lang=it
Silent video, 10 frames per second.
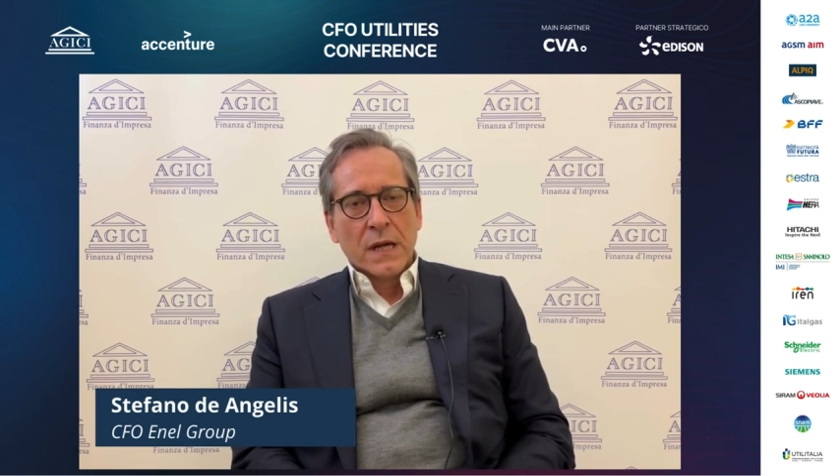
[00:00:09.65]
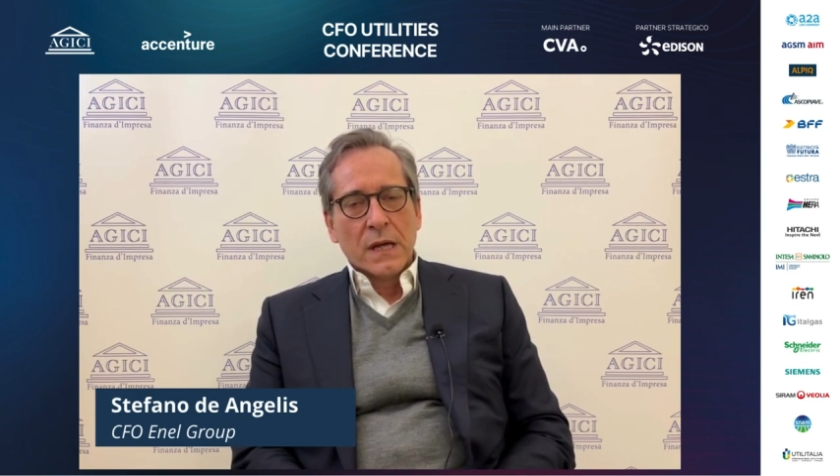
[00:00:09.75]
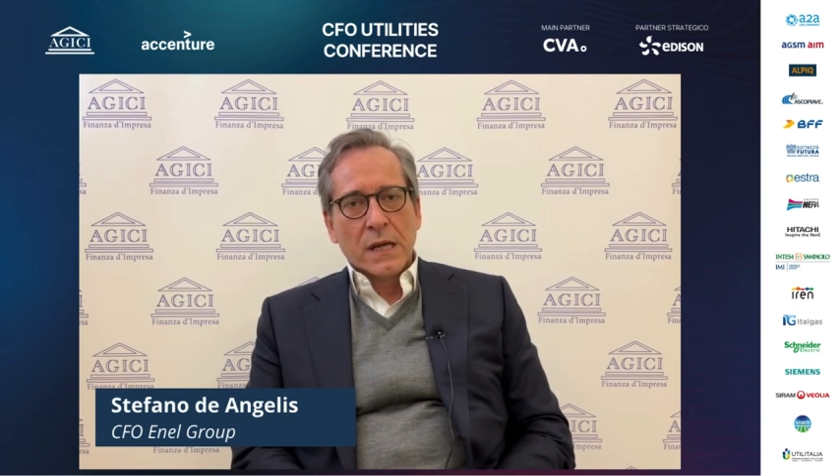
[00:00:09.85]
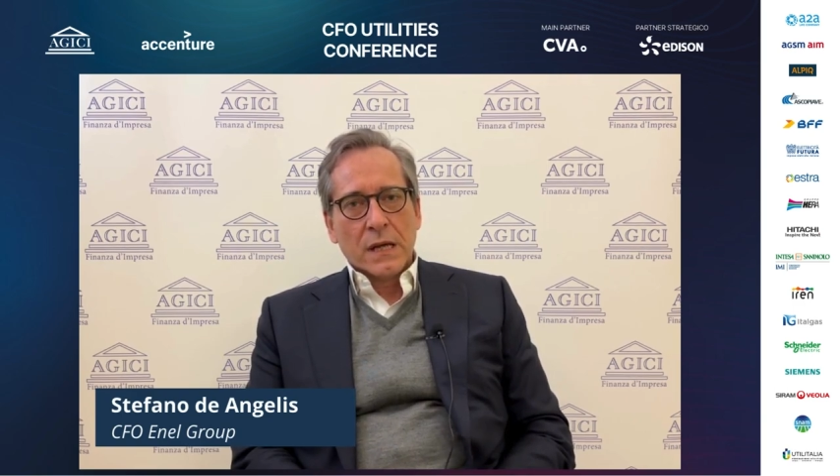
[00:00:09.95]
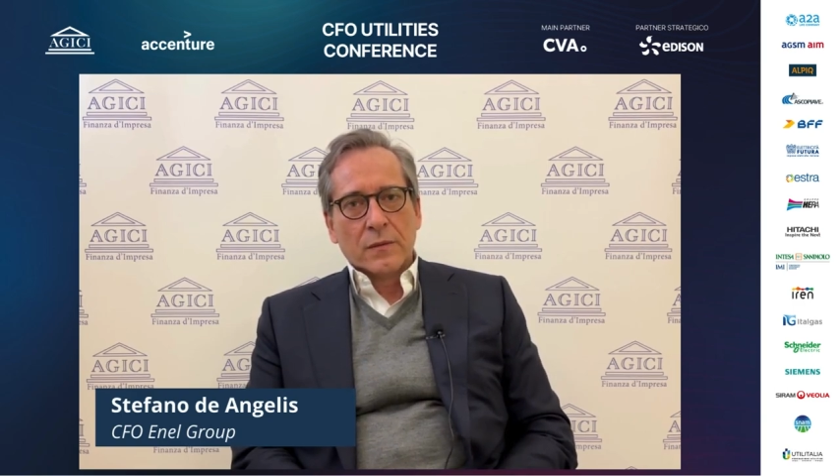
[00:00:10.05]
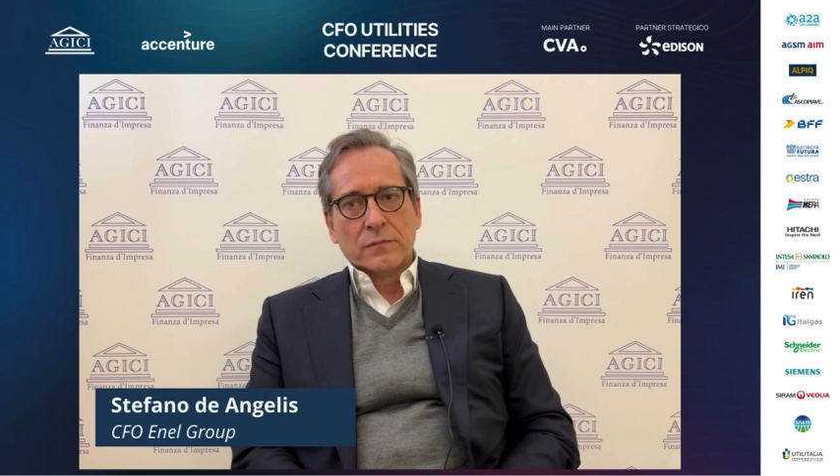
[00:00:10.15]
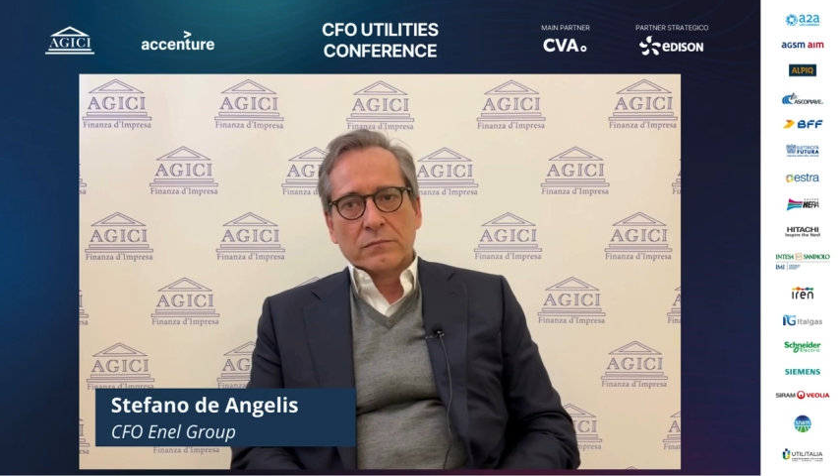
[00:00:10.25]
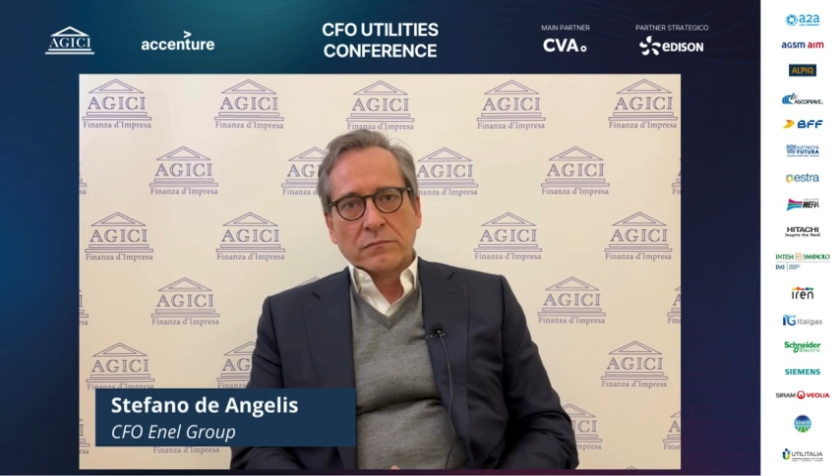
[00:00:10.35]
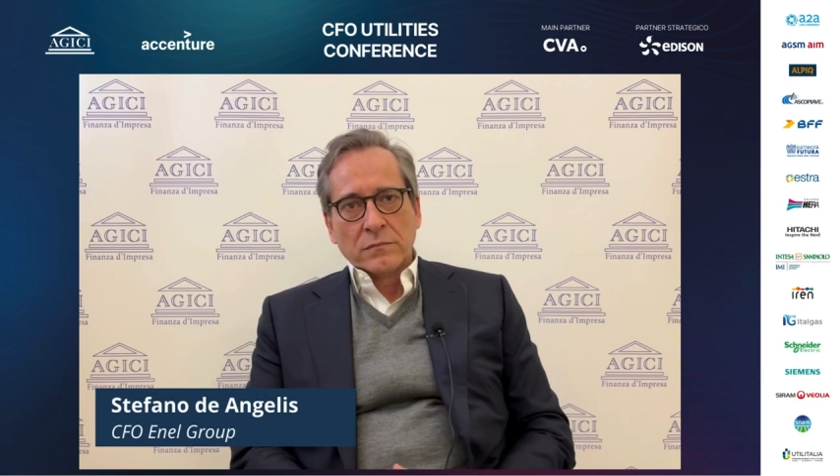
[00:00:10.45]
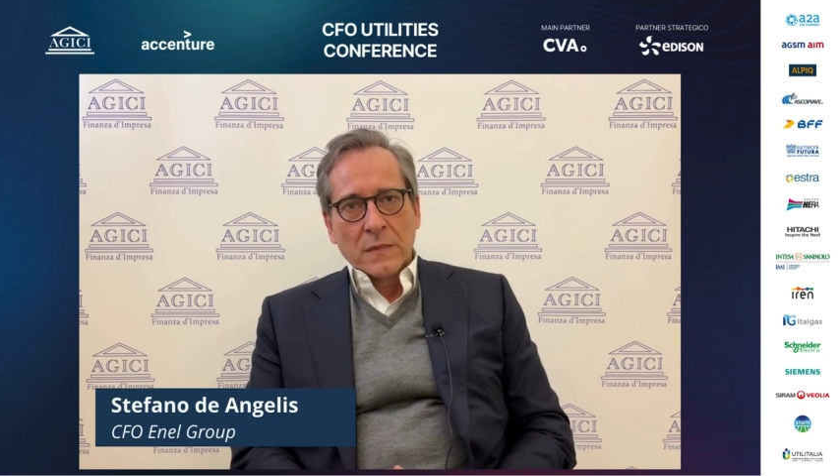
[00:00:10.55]

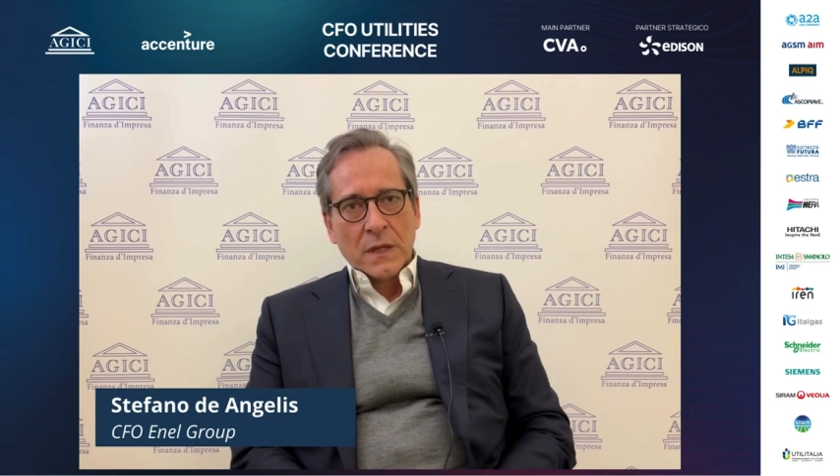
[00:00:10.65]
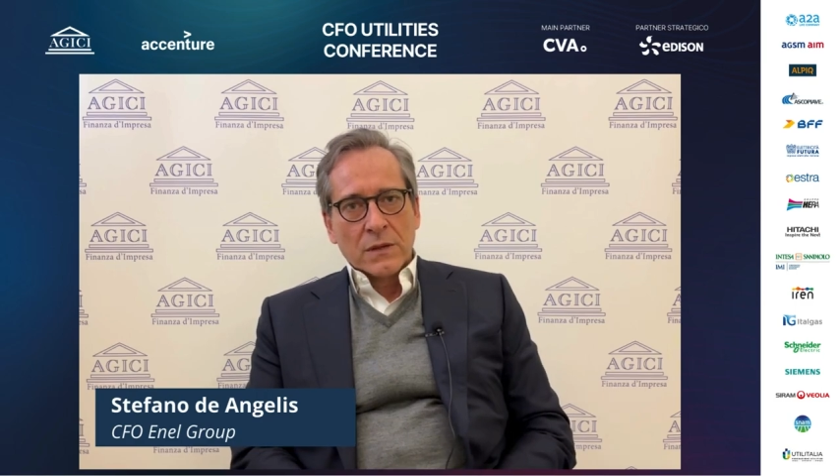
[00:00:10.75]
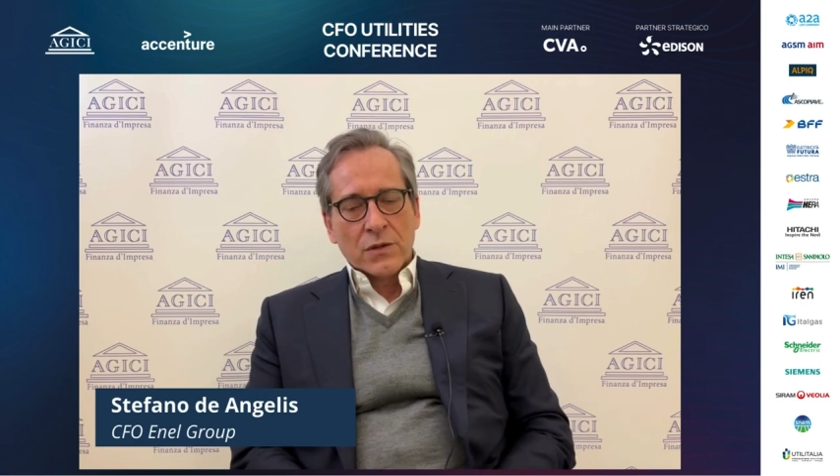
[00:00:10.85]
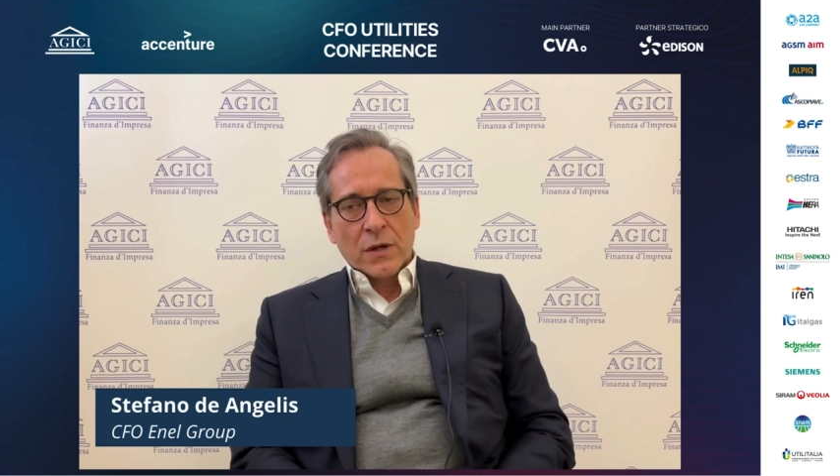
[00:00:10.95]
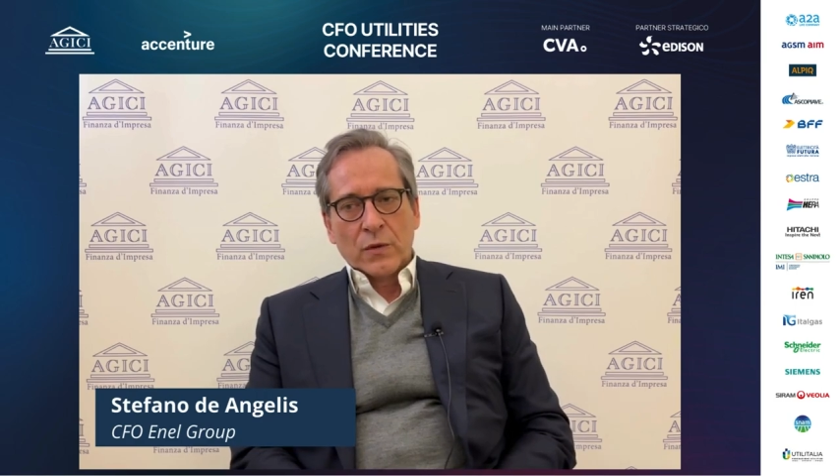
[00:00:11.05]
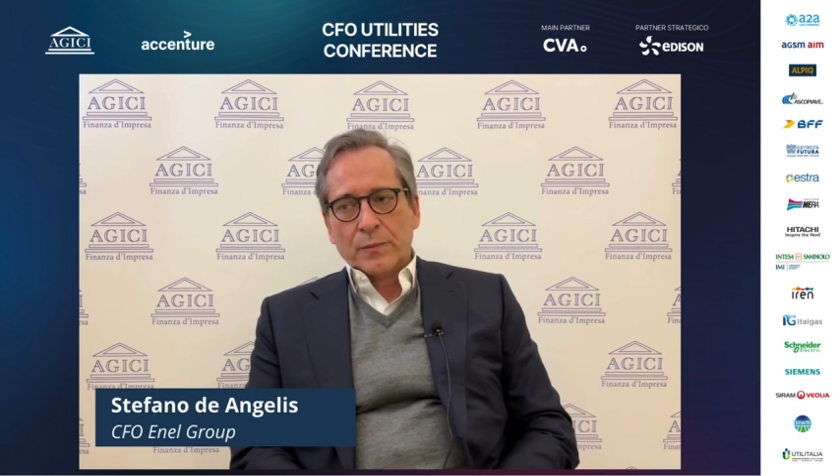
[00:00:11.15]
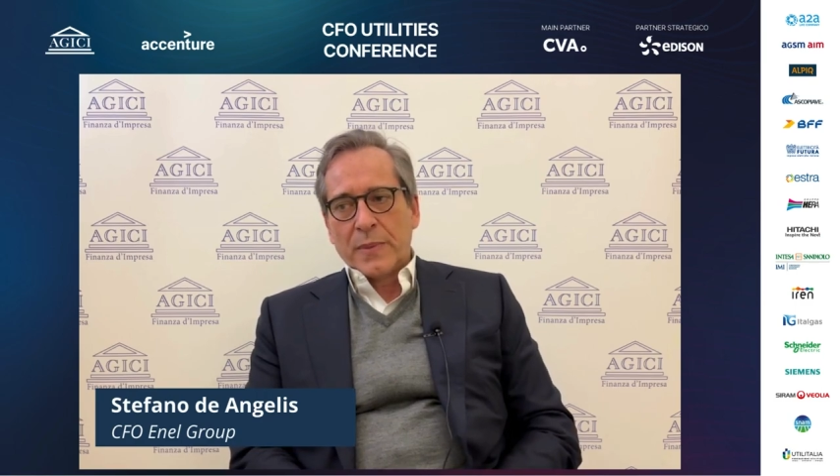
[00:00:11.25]
e diciamo,